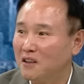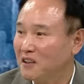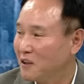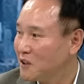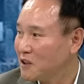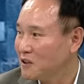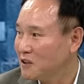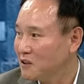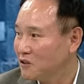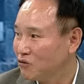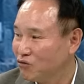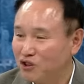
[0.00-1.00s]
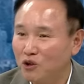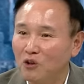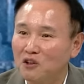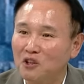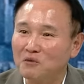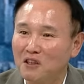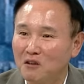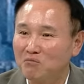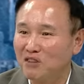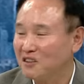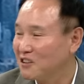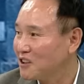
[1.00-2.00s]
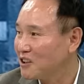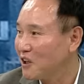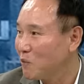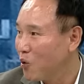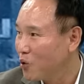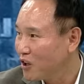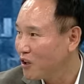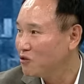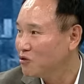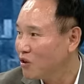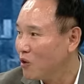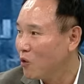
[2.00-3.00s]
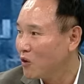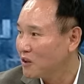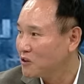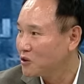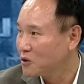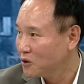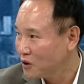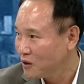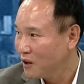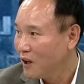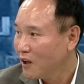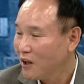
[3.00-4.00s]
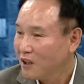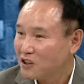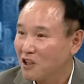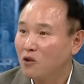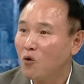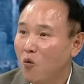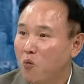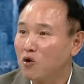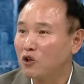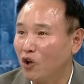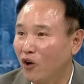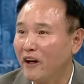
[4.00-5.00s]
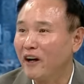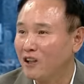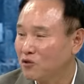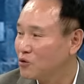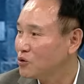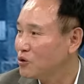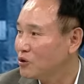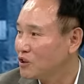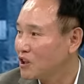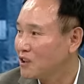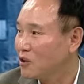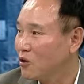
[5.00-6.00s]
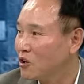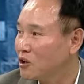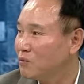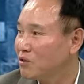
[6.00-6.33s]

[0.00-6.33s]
한다면은 굳이 얼티엄이라는 브랜드를 갖다가 포기할 그쵸. 이유가 없겠죠. 네. 차라리 홍보를 더 해가지고 자기들 얼티엄